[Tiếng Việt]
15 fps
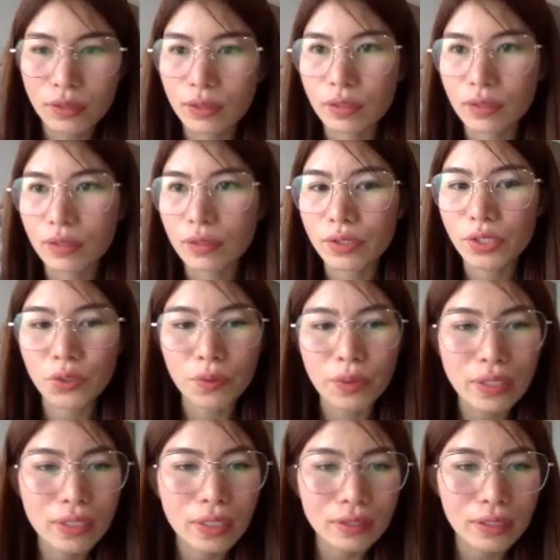uh, nhiều
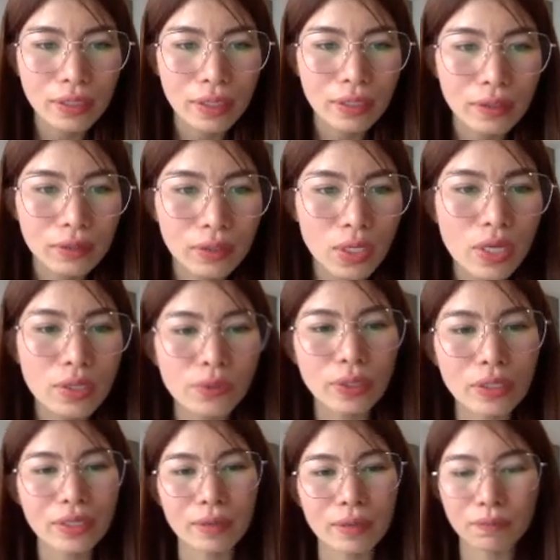kiến thức chẳng hạn tên
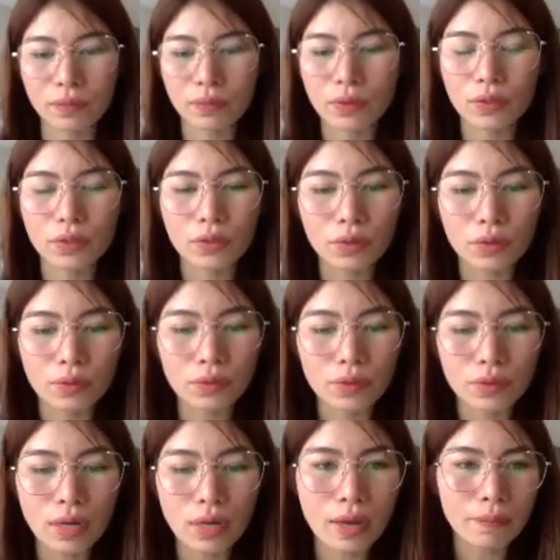doanh nghiệp ví dụ
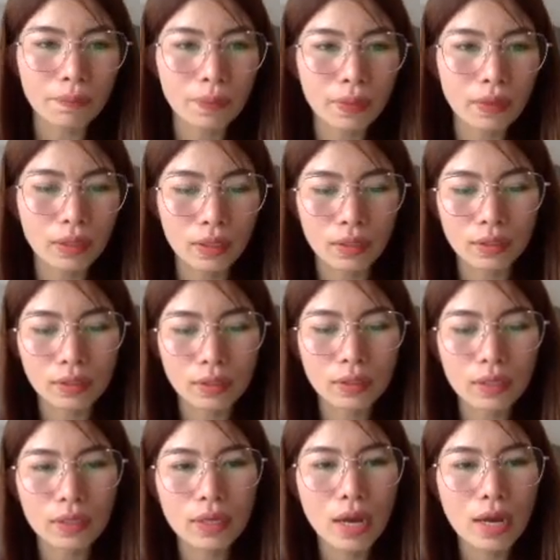như là
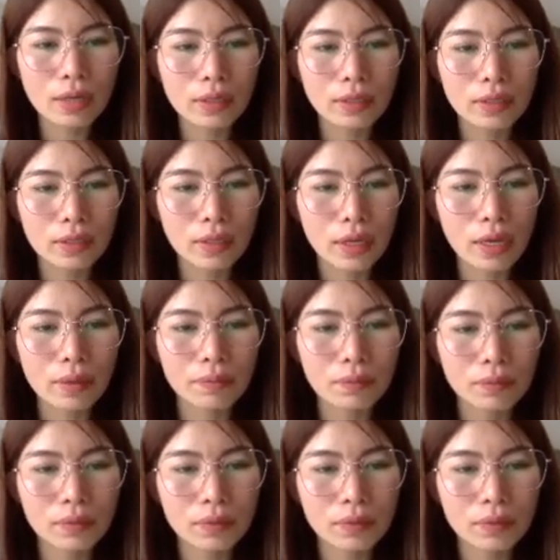thm